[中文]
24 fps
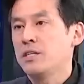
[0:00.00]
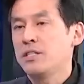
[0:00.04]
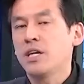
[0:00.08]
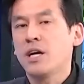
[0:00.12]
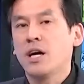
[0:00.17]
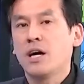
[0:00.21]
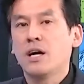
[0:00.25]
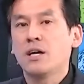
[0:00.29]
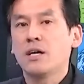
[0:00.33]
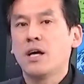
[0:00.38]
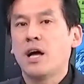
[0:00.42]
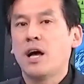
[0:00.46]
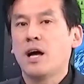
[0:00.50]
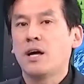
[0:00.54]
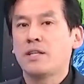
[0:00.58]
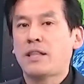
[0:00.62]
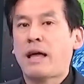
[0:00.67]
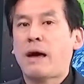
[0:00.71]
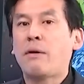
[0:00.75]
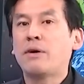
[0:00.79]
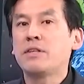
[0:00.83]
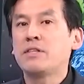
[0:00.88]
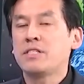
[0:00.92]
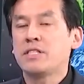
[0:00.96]
这个呃
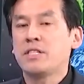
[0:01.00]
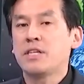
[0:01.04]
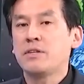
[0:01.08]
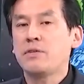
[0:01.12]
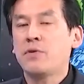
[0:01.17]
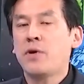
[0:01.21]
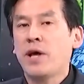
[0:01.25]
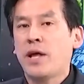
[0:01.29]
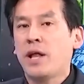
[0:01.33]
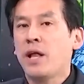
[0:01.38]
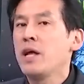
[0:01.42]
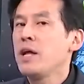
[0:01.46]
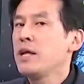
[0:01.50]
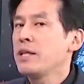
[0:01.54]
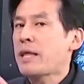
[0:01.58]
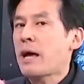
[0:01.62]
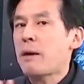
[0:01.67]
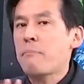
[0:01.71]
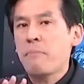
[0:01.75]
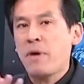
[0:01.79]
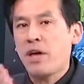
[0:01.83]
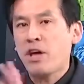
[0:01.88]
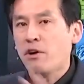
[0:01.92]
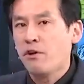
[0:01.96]
台湾基金会，
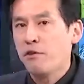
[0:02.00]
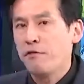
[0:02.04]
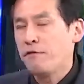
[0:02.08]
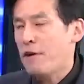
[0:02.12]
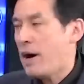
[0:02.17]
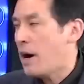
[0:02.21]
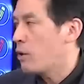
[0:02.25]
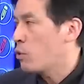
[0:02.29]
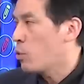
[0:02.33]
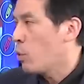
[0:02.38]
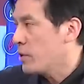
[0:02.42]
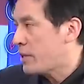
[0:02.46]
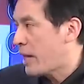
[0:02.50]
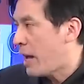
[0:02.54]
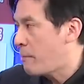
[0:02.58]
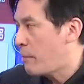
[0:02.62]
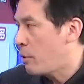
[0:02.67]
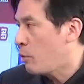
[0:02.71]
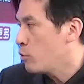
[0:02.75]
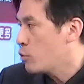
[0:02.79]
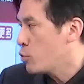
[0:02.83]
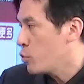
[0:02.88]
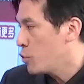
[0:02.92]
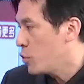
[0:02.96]
他没有放郭台
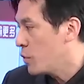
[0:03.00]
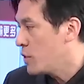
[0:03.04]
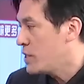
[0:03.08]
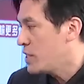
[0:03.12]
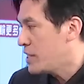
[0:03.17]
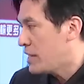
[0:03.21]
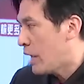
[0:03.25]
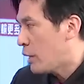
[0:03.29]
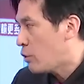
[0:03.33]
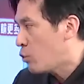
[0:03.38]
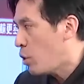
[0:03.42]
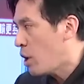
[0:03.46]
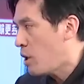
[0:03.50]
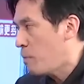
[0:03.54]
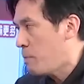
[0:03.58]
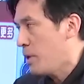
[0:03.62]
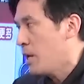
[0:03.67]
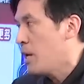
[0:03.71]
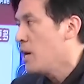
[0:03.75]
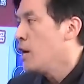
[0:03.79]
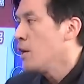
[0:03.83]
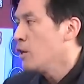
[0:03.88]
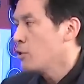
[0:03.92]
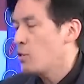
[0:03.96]
铭或朱立伦进来对
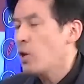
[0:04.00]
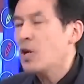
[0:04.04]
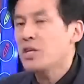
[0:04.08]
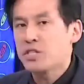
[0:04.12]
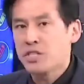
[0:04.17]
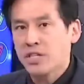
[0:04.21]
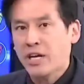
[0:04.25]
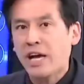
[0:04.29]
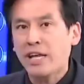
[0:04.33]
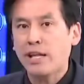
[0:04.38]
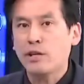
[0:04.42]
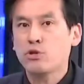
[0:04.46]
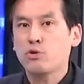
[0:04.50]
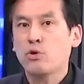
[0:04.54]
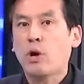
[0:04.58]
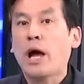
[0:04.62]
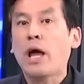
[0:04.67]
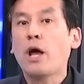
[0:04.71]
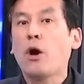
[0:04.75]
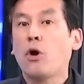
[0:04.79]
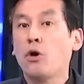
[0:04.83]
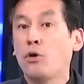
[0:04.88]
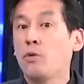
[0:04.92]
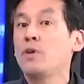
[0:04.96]
比，所以只看得出
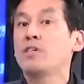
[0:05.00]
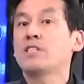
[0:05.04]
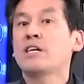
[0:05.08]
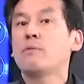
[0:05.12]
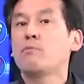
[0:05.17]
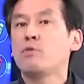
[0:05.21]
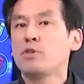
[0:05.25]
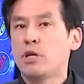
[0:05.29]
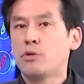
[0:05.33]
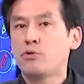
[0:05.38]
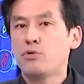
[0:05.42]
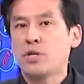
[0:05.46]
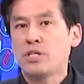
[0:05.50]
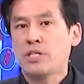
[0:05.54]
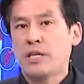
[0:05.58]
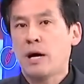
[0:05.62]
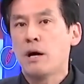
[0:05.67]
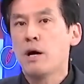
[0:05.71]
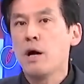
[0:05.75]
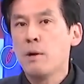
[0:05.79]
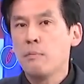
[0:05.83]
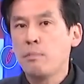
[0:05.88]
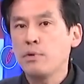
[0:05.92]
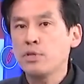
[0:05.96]
来侯友谊现在目前最强，
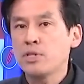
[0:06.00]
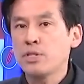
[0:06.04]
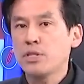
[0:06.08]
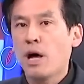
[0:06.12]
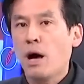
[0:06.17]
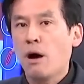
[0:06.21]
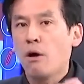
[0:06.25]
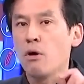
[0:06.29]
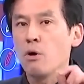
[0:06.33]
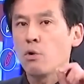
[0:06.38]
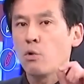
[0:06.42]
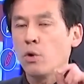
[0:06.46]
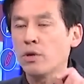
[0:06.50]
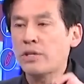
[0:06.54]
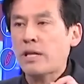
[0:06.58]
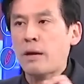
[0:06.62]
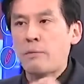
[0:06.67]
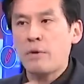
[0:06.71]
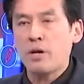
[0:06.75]
不知道郭台